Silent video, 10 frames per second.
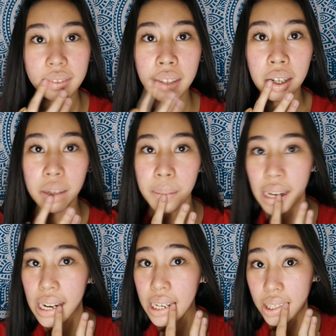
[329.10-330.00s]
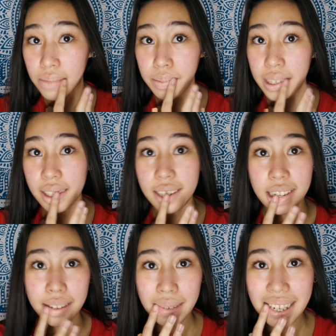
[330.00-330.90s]
Yun, para na akong
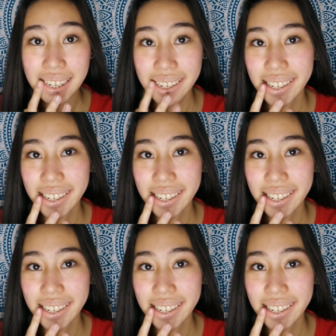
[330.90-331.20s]
patay, di ba?